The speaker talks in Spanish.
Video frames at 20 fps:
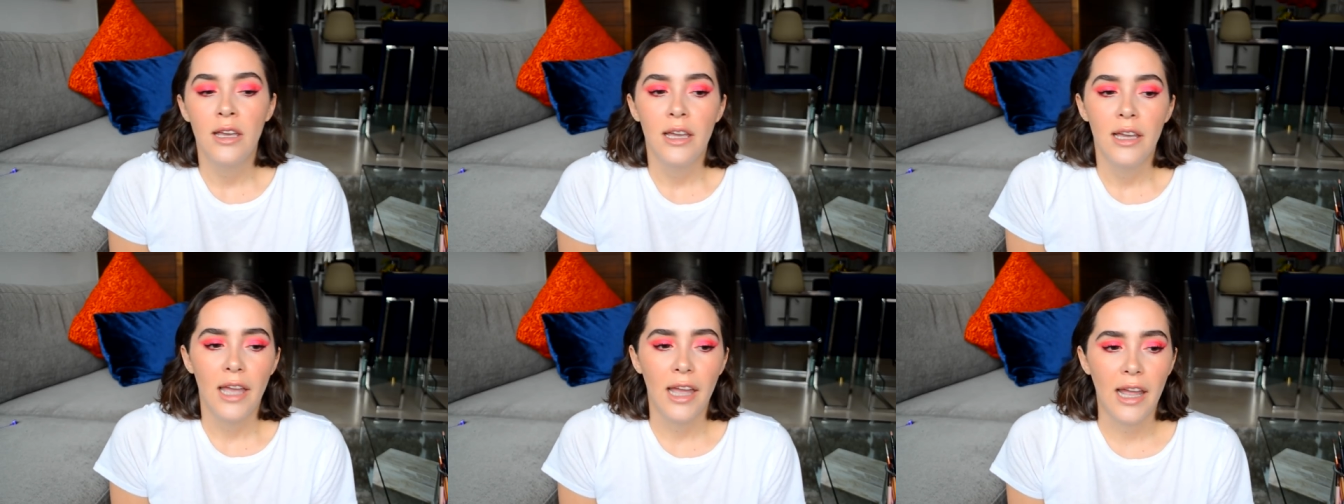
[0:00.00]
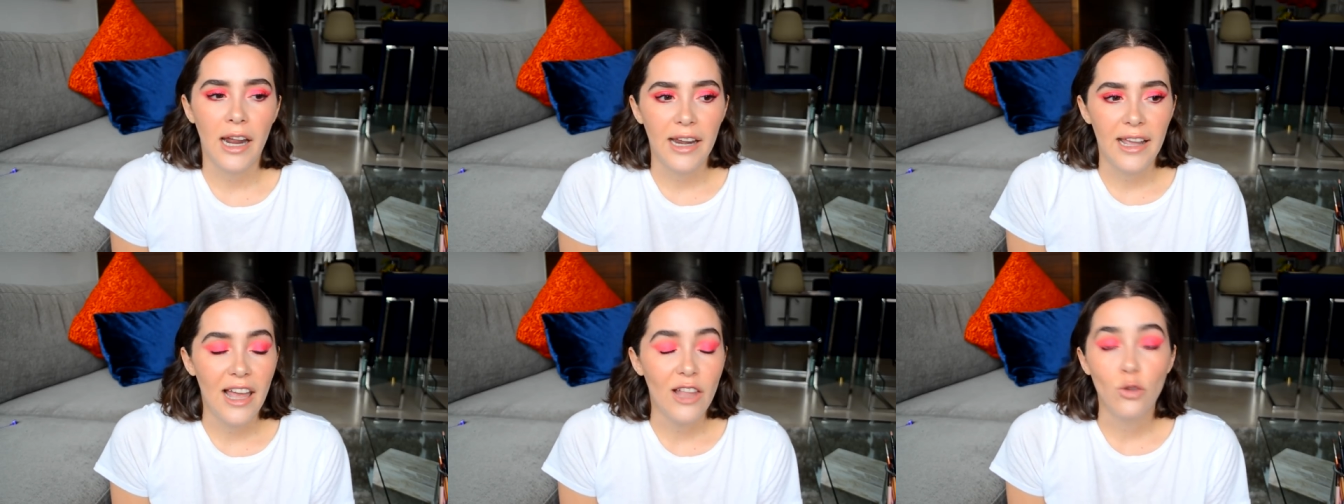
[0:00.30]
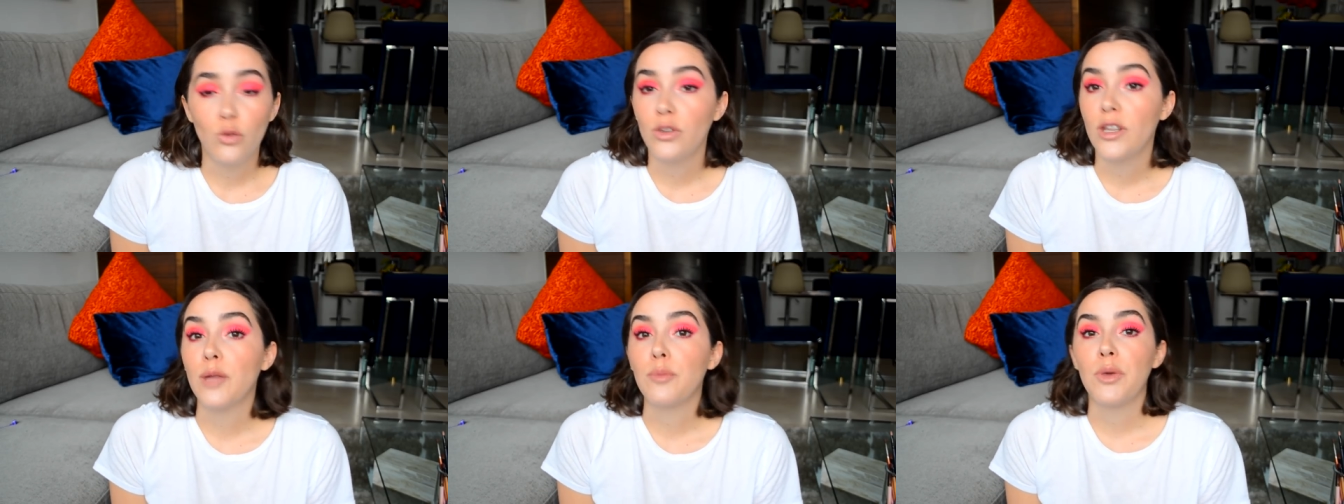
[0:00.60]
que querían
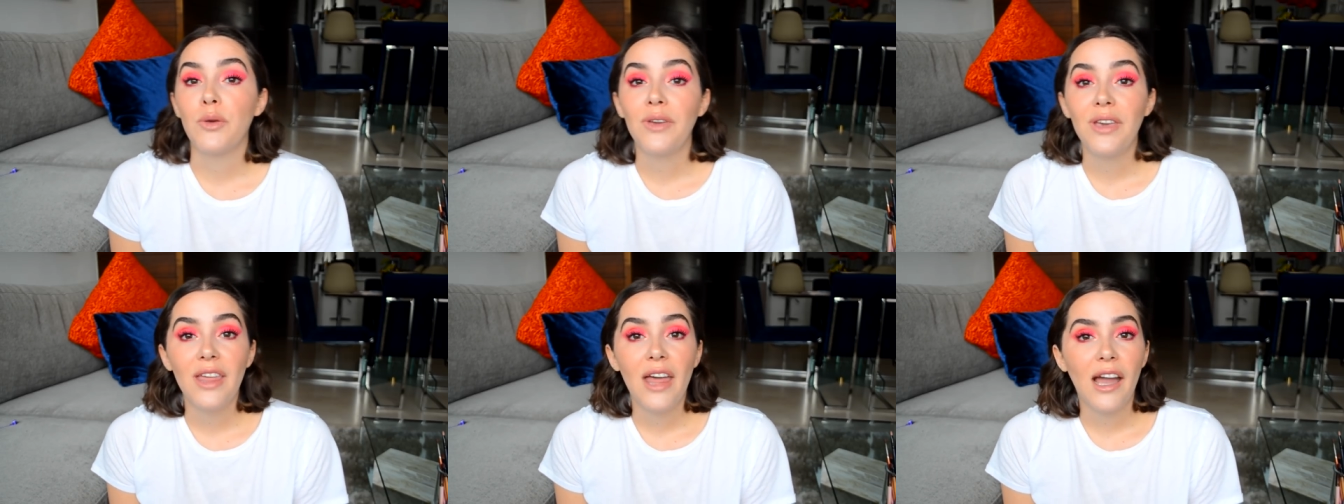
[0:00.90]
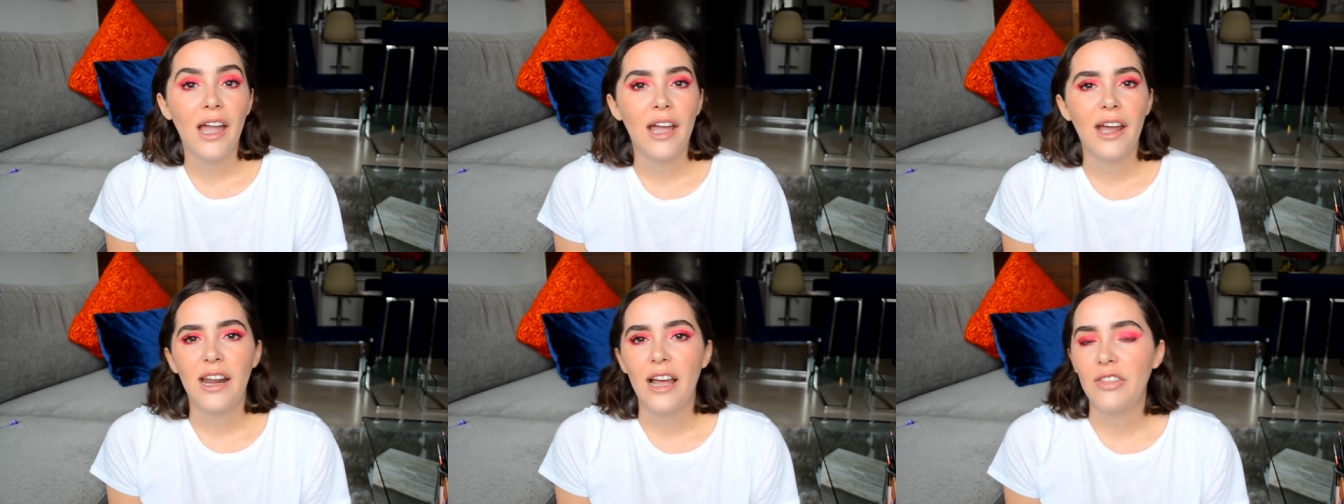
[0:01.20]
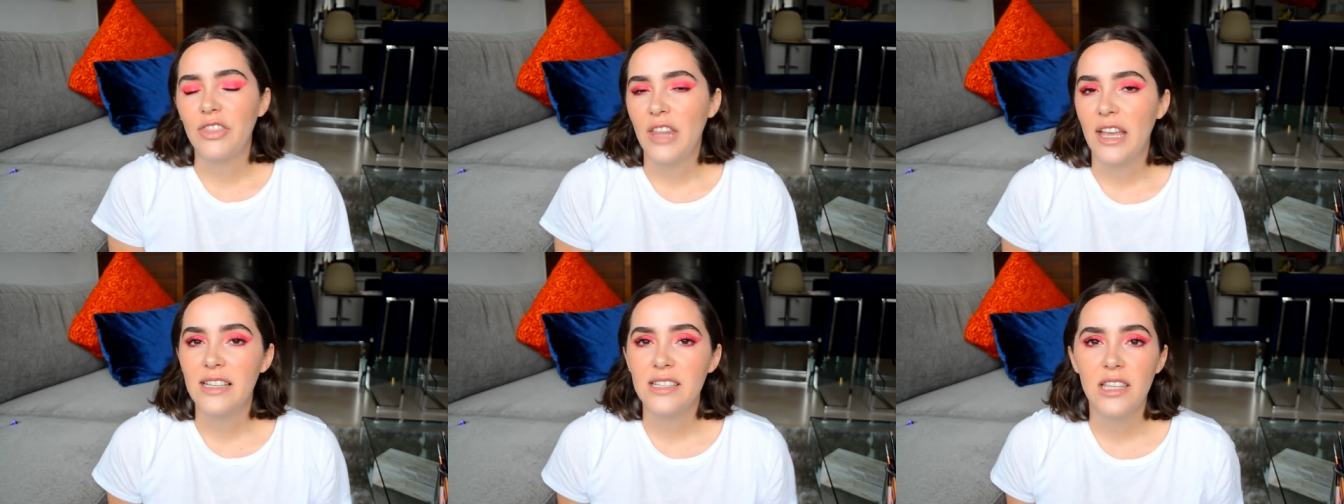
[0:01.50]
un día en mi vida, que
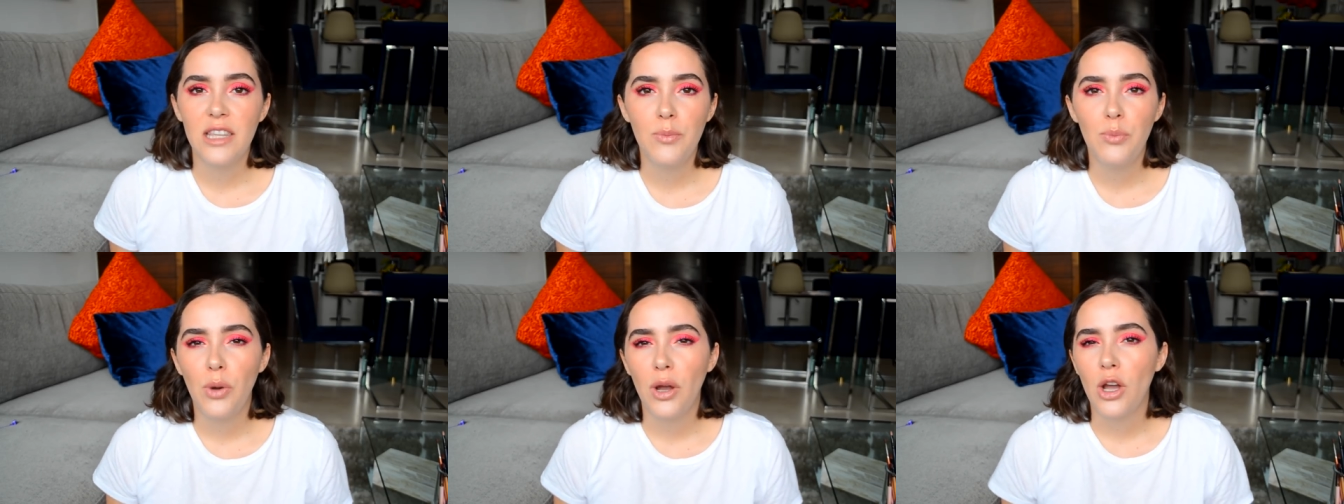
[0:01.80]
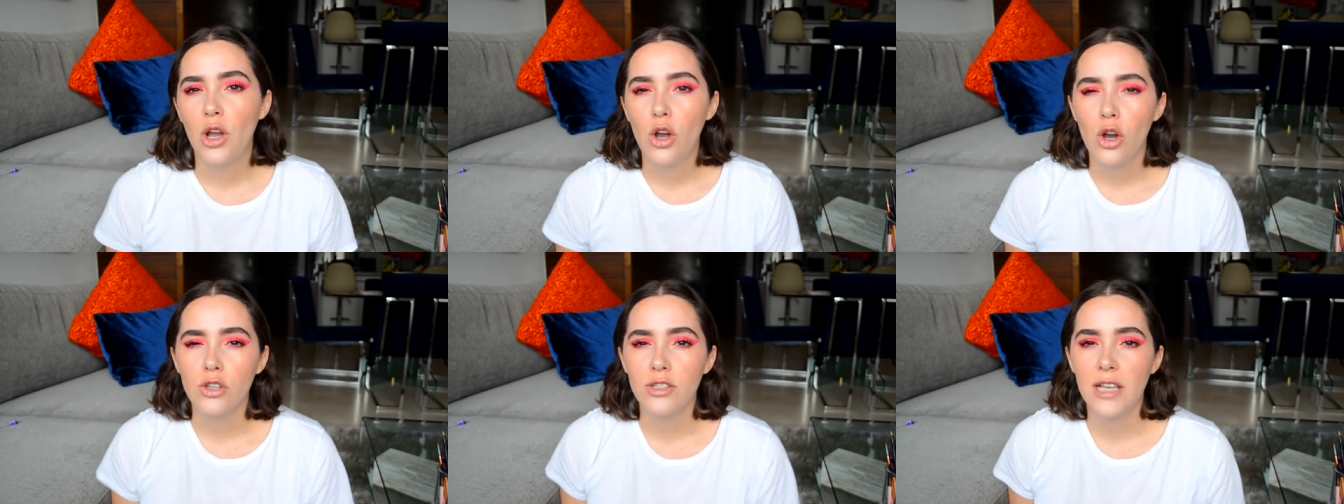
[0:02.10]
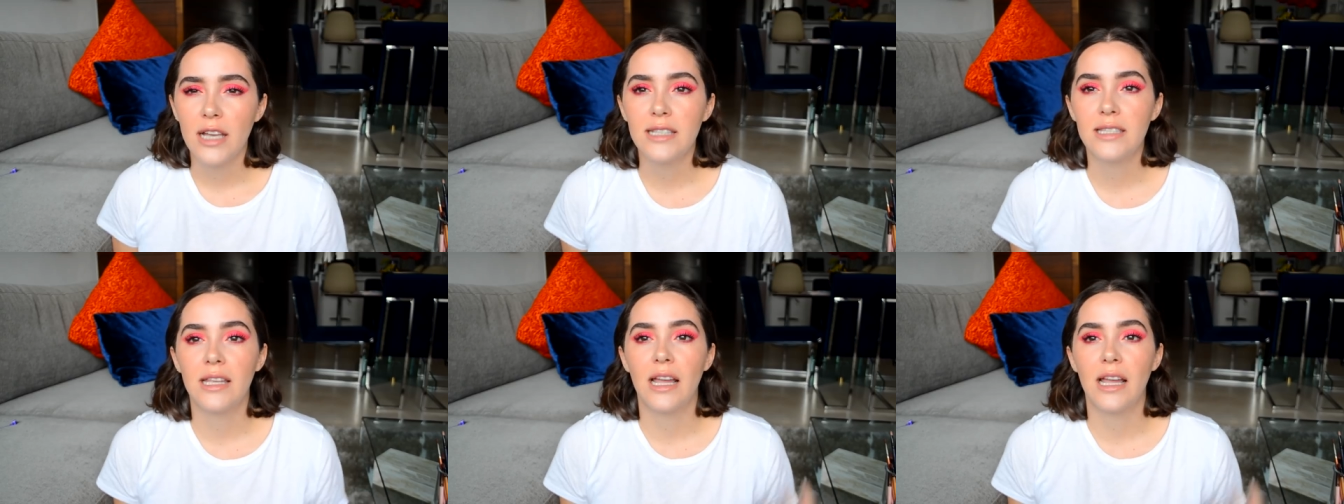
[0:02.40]
querían ese tipo de cosas